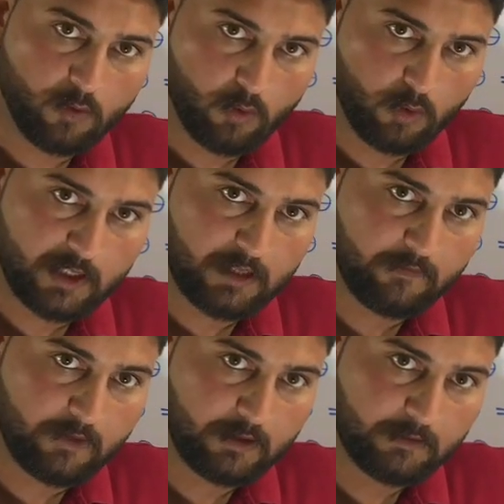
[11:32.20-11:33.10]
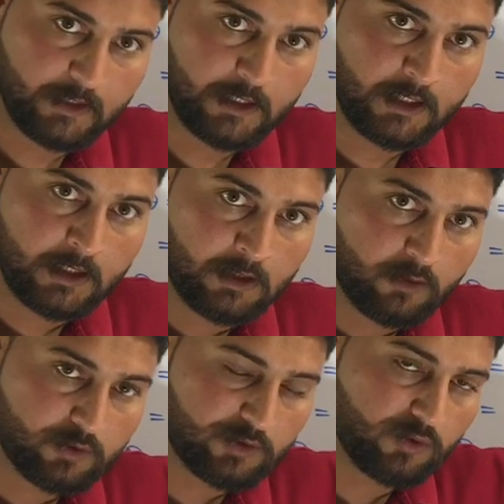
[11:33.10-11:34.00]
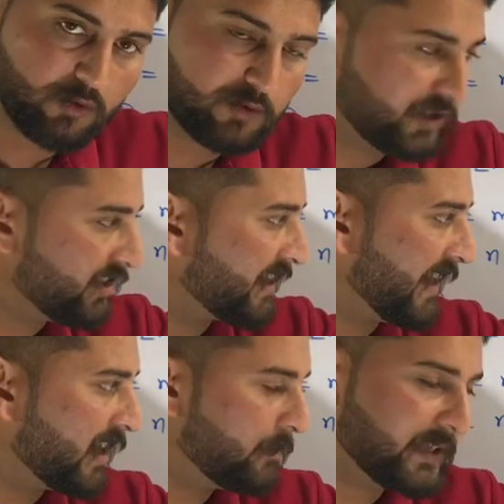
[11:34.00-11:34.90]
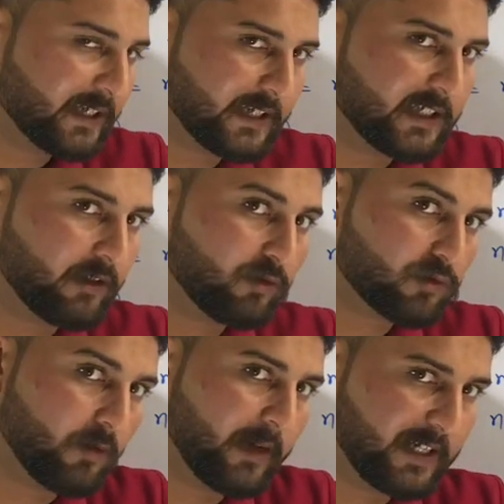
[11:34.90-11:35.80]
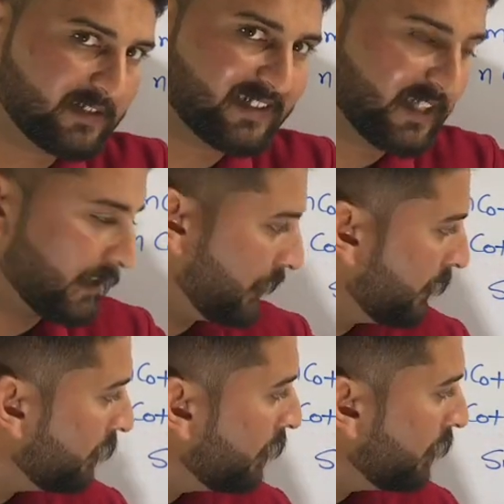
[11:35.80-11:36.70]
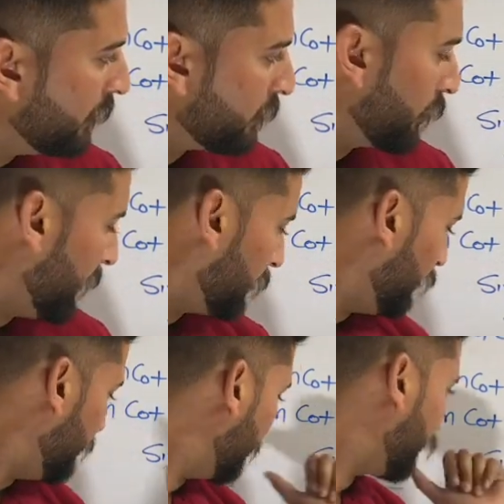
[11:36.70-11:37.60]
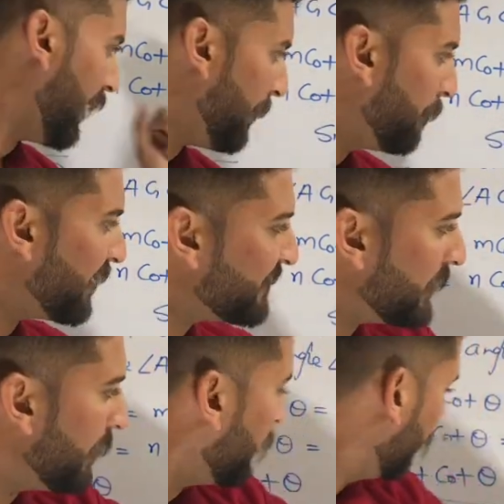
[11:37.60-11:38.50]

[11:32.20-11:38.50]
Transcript: कोट एल्फ़ा और जो जिस ट्राइंगल में थीटा दिया हुआ उसको माइनस करना है तो एक तो इधर तो एम प्लस एन